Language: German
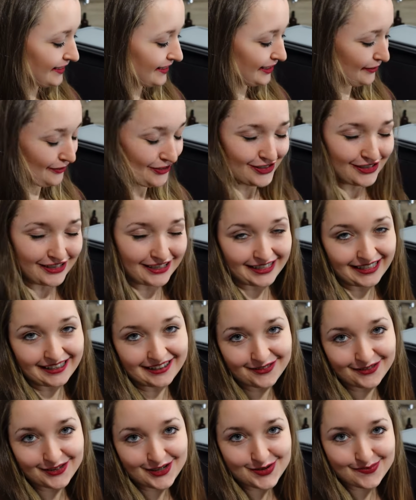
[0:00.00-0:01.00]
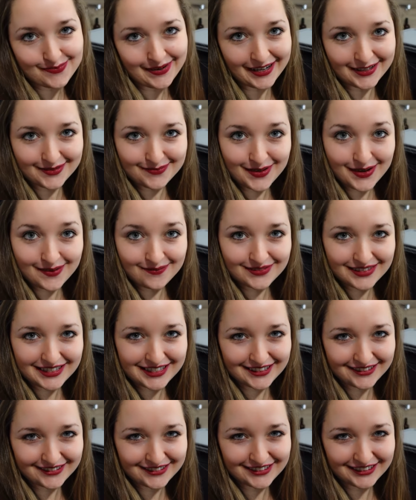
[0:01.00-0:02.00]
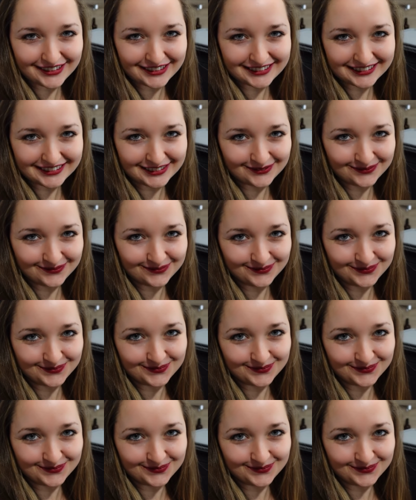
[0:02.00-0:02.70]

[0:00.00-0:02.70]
Ich wünsche euch ganz viel Spaß beim Zugucken.